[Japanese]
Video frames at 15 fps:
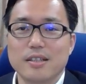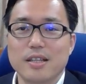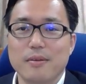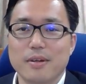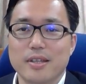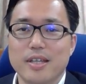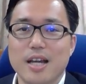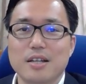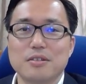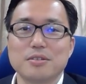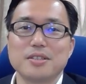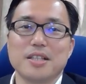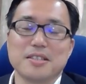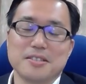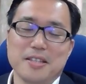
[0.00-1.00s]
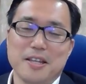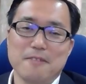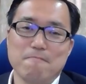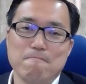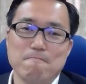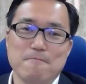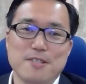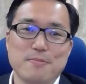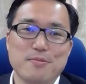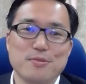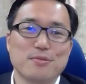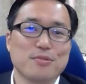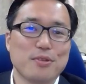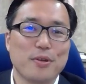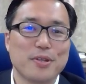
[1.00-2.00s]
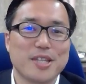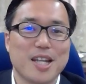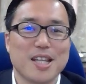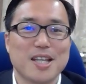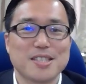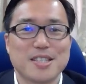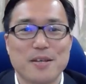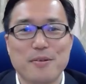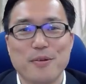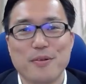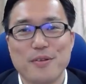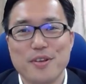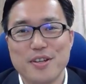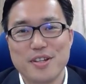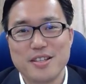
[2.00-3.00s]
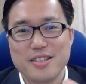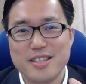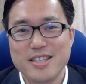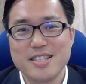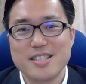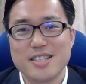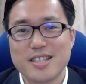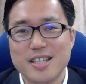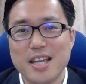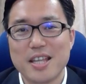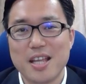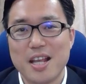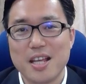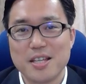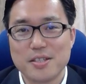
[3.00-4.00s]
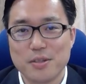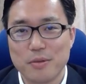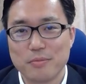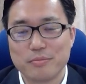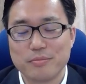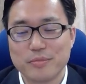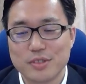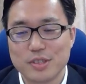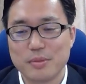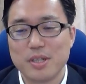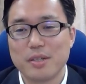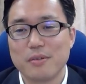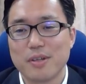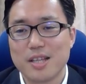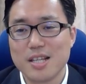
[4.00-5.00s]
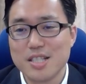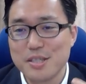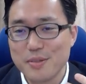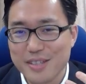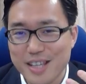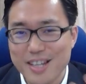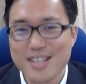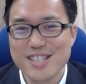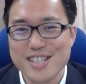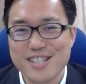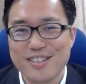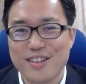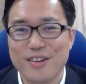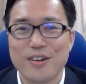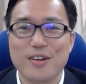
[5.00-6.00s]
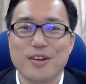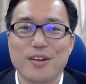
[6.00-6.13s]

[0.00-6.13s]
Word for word: では逆にですね、自分の至らなさを認識できてない人、つまり私は正しいと